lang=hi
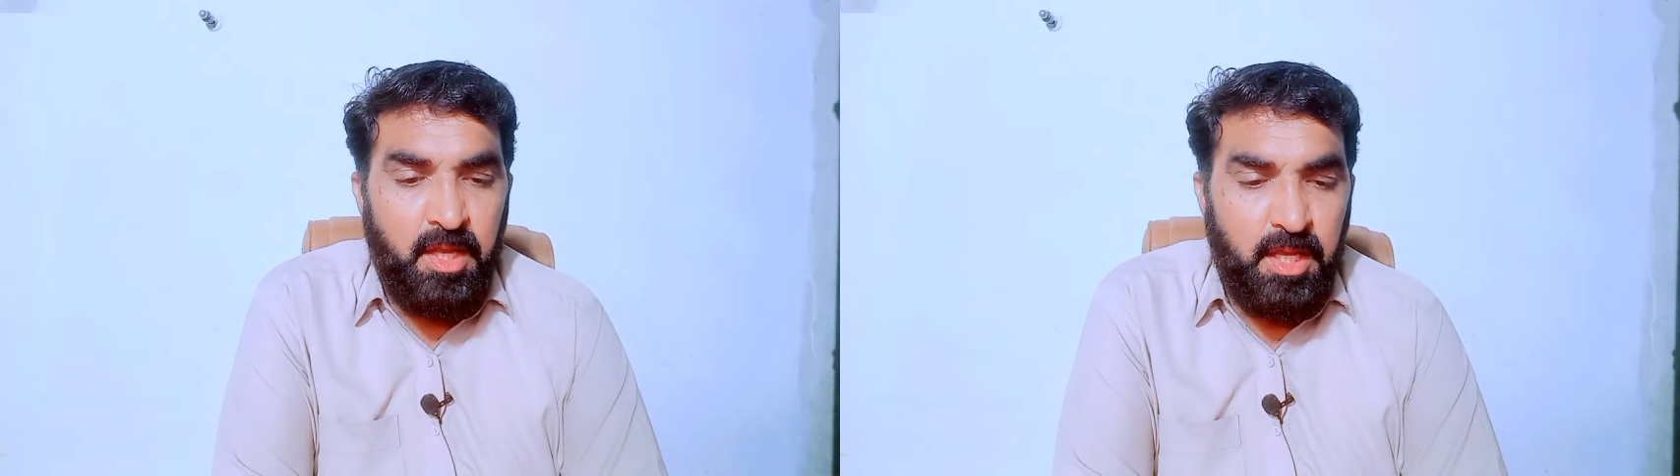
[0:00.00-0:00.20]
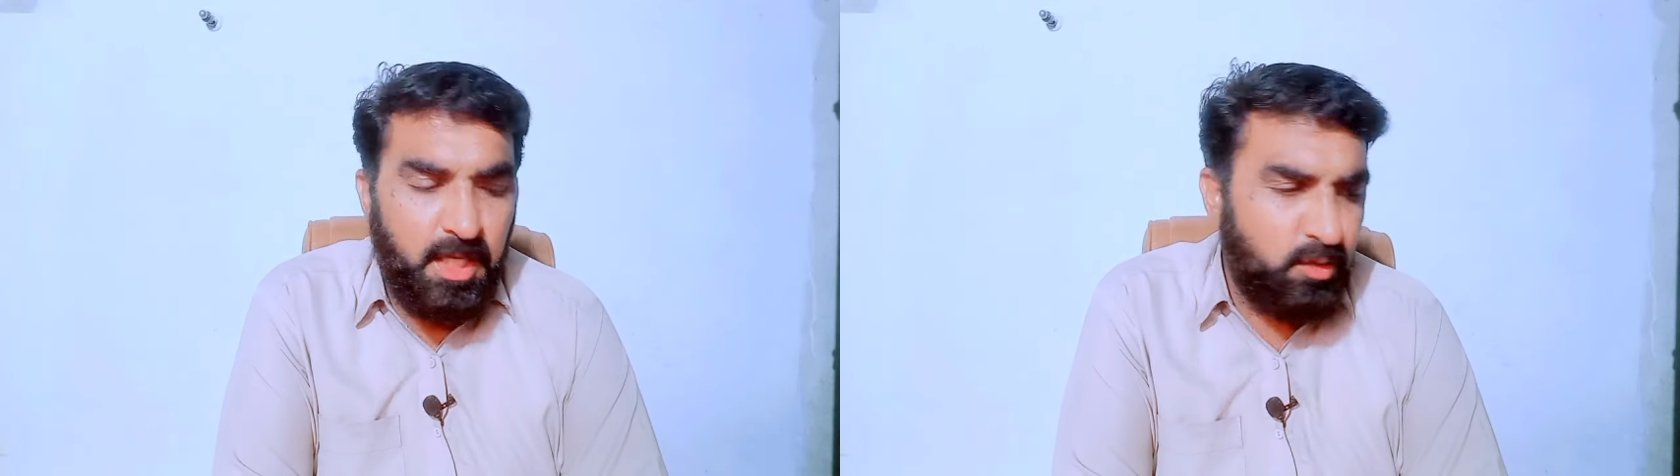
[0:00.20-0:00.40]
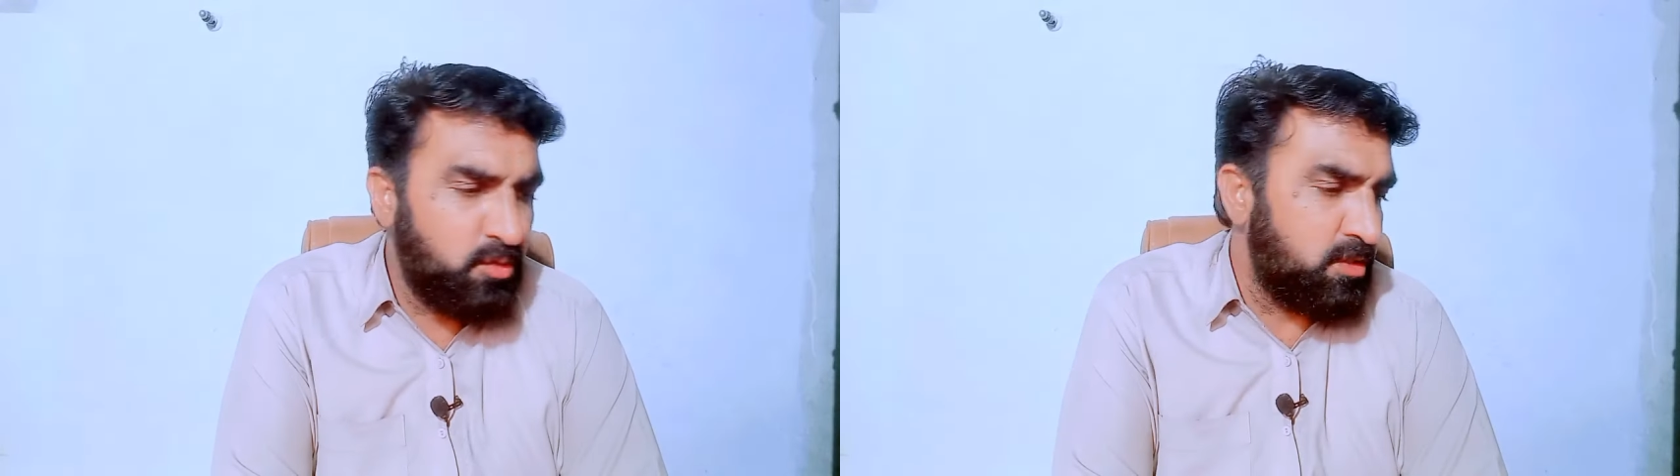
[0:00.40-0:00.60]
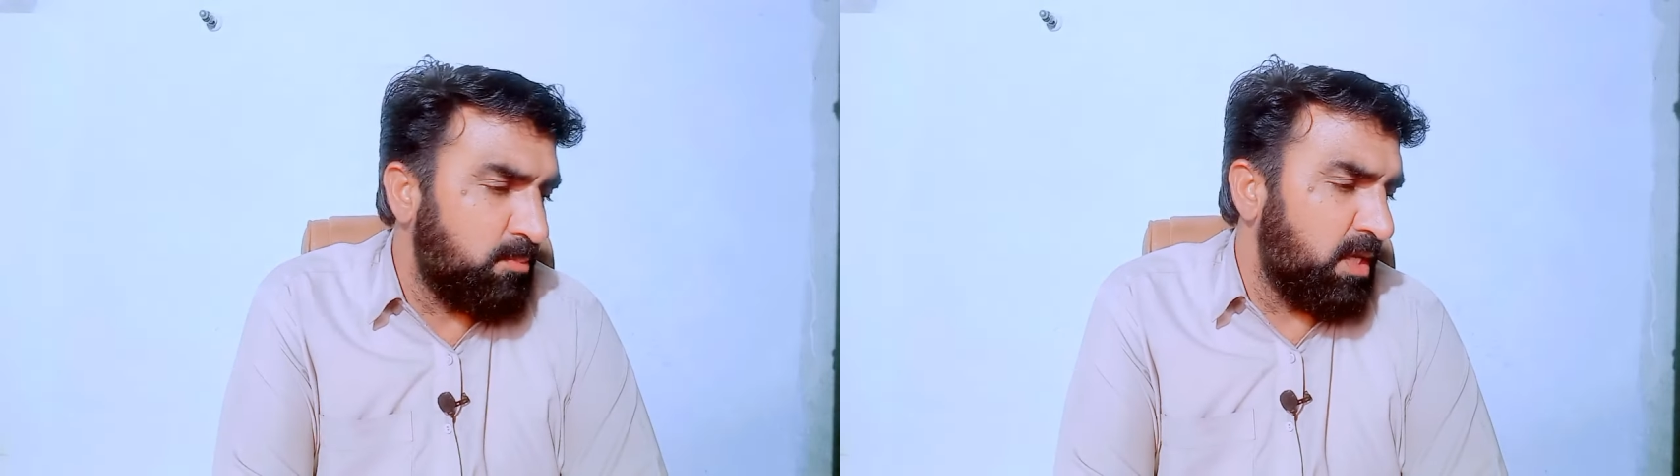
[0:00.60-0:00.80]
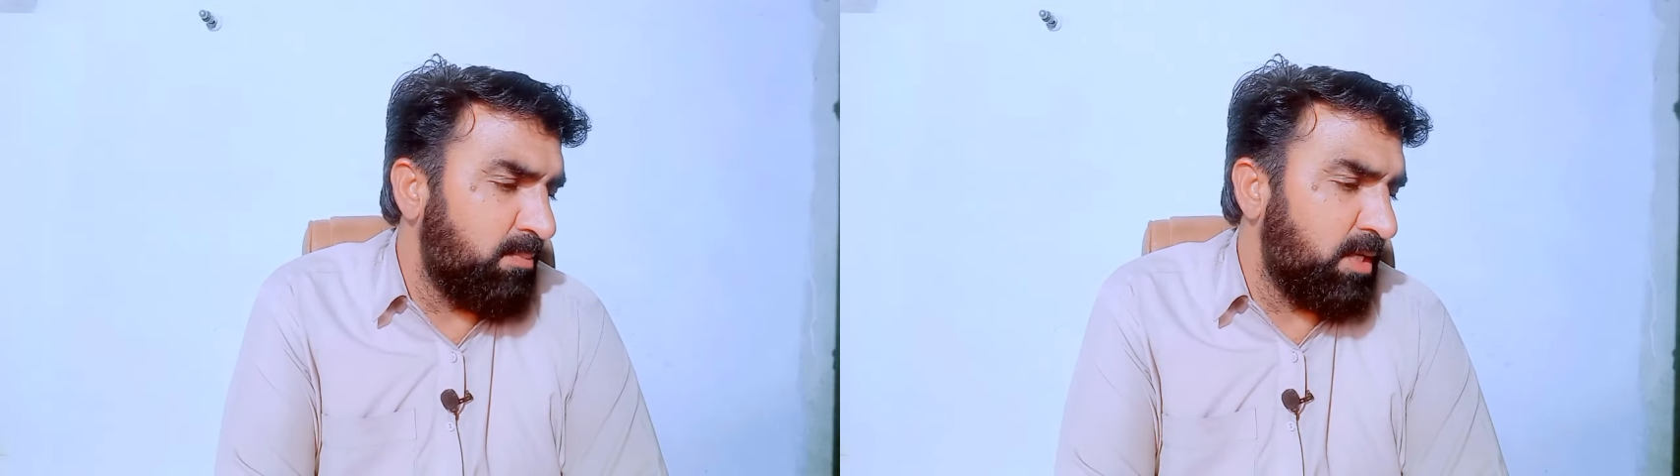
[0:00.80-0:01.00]
एक तो
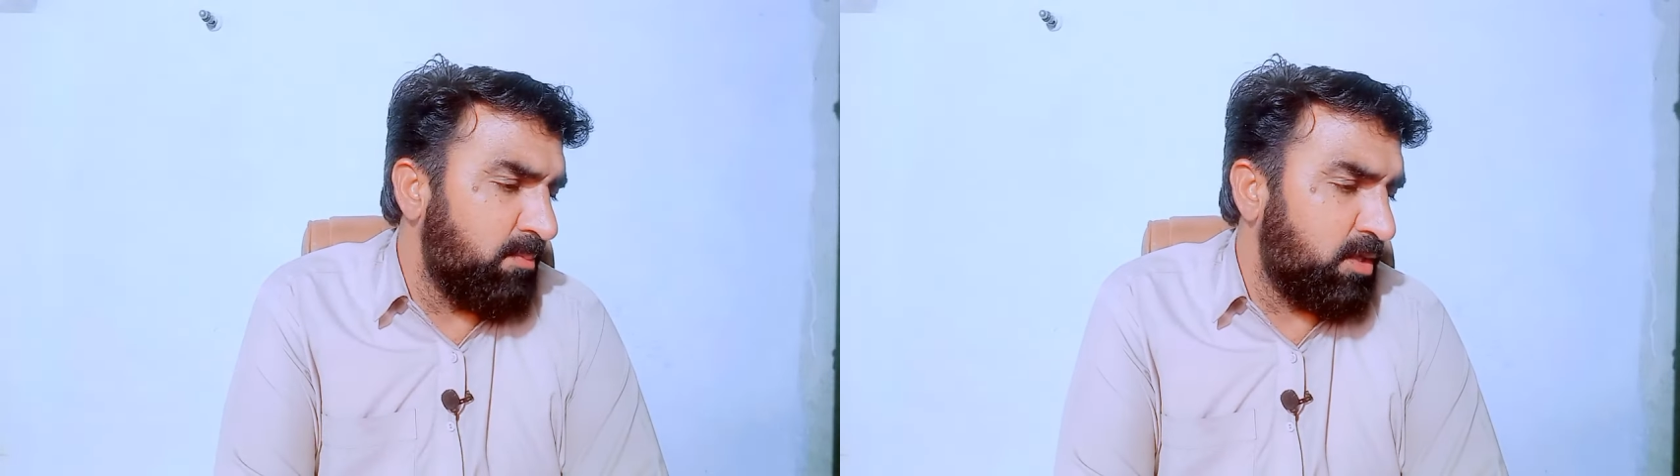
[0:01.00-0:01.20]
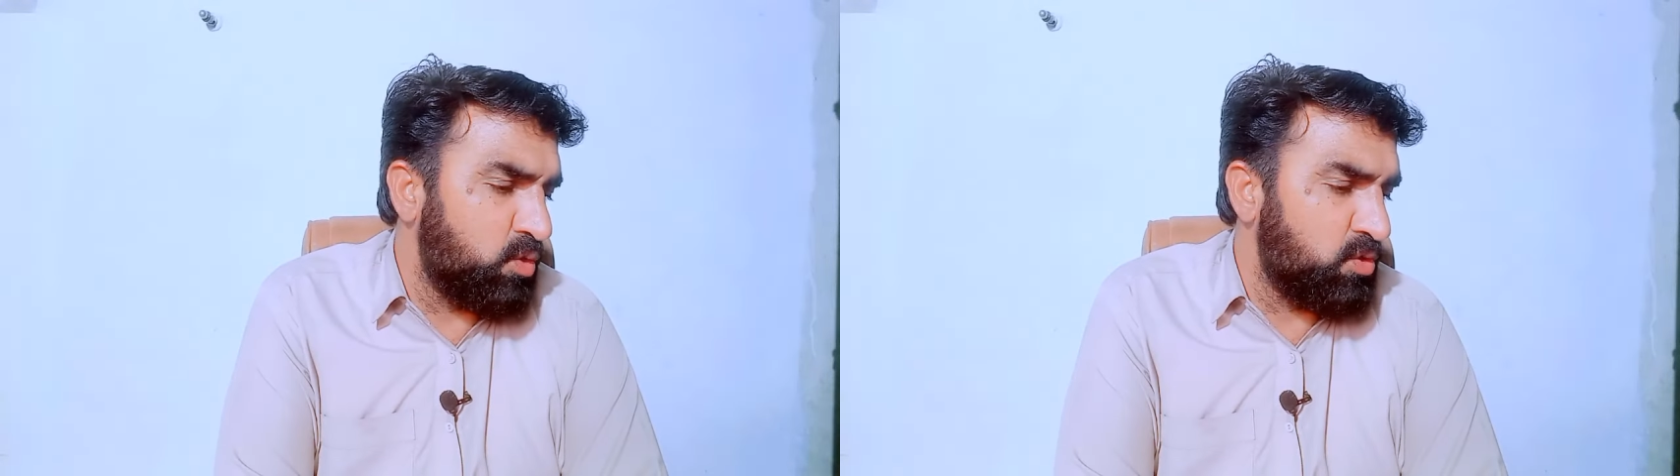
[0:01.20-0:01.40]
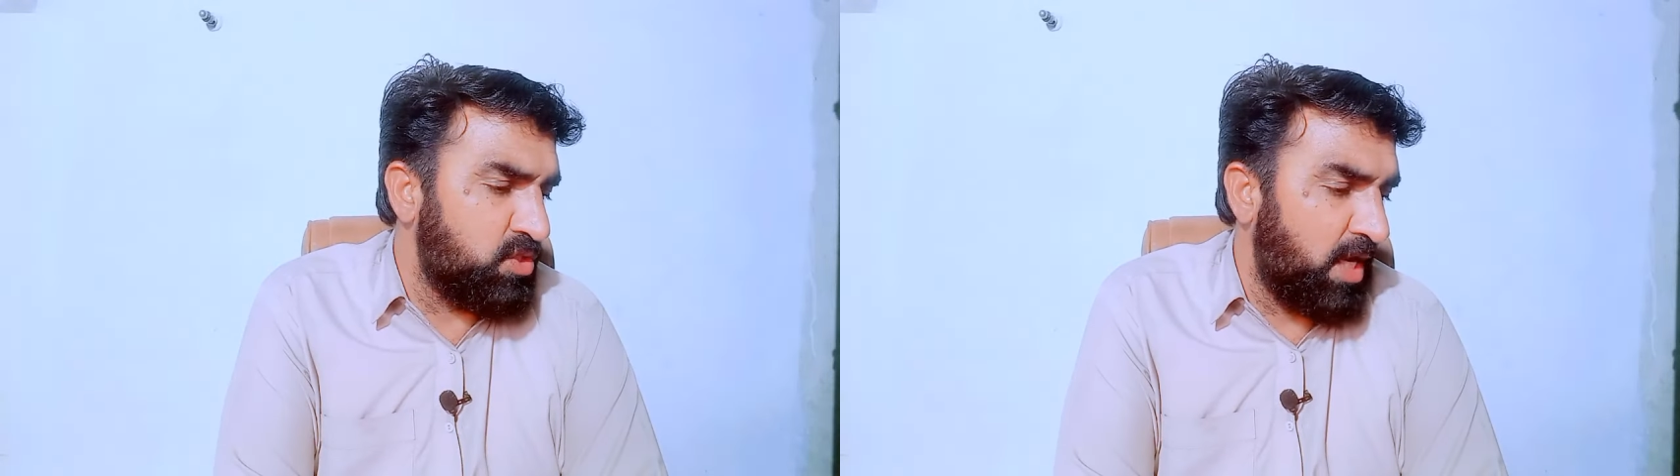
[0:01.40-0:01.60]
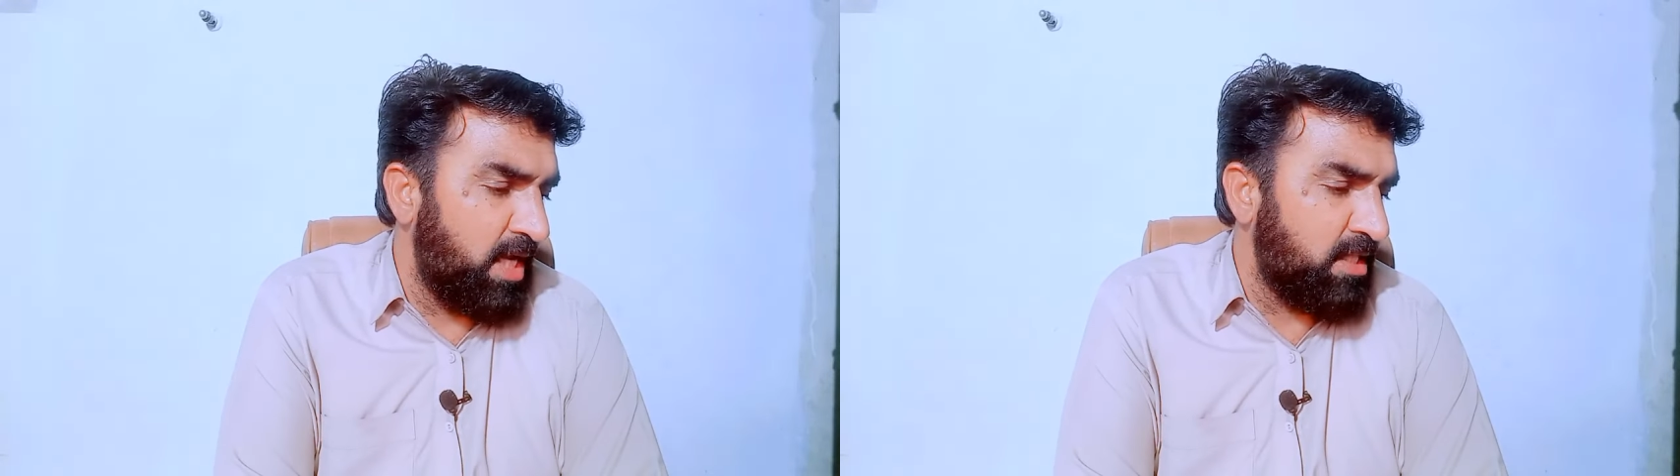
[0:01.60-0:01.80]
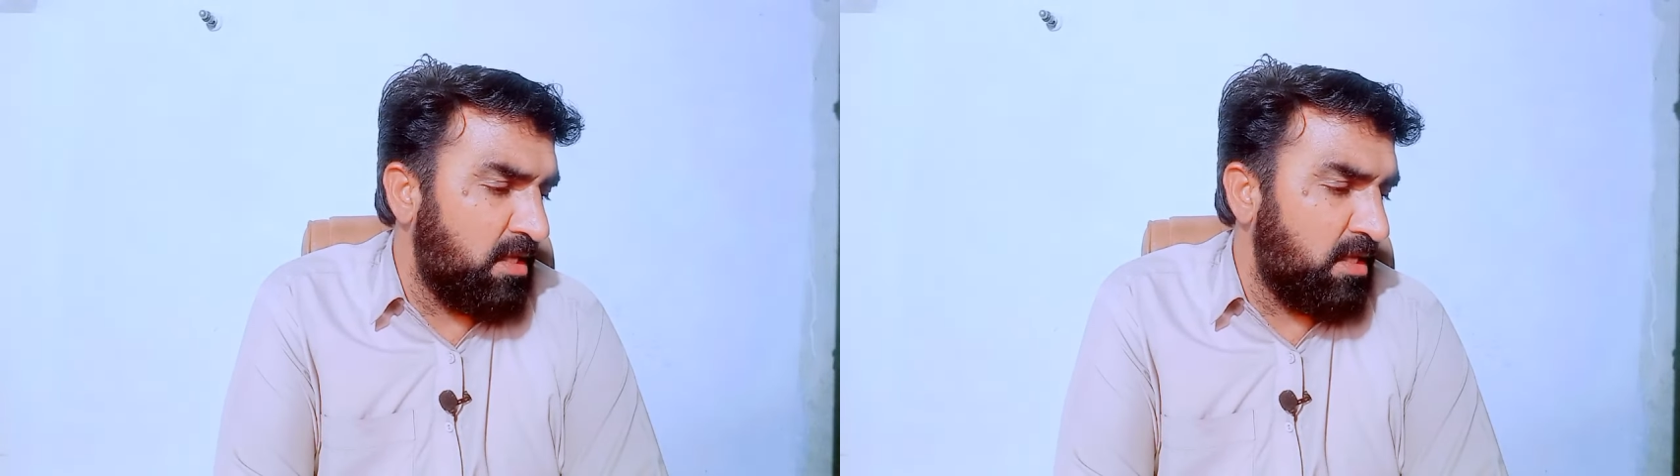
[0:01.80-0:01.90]
समी अब्रीम के जो जराए